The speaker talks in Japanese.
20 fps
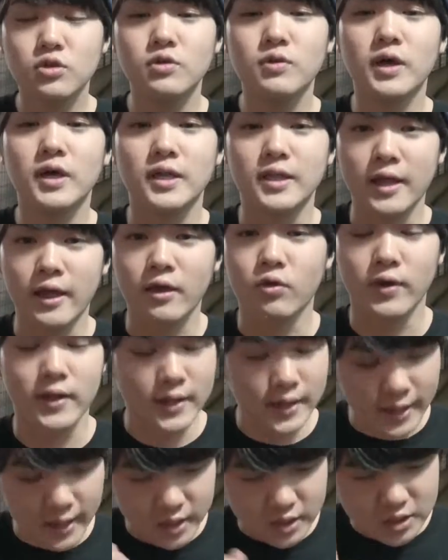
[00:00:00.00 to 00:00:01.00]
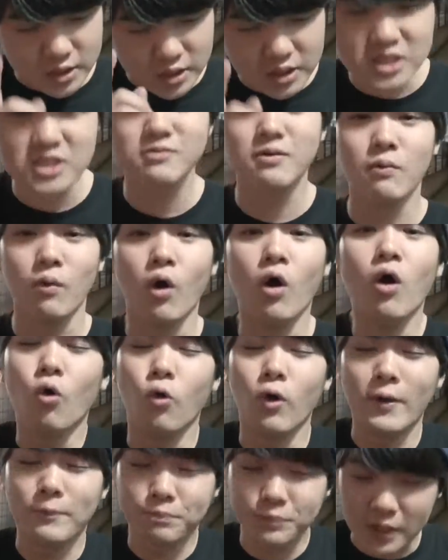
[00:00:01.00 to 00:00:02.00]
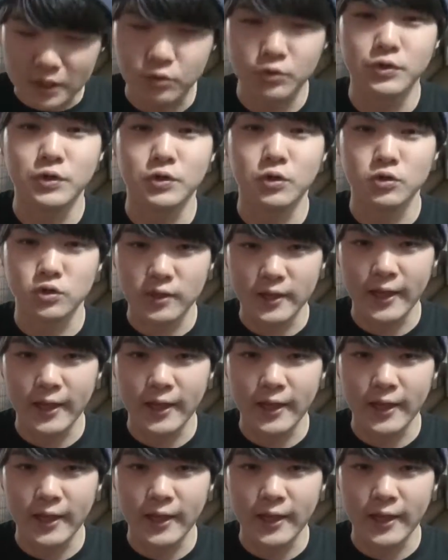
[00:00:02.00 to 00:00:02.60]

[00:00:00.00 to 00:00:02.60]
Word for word: というわけでねこれで1日目も終わったということ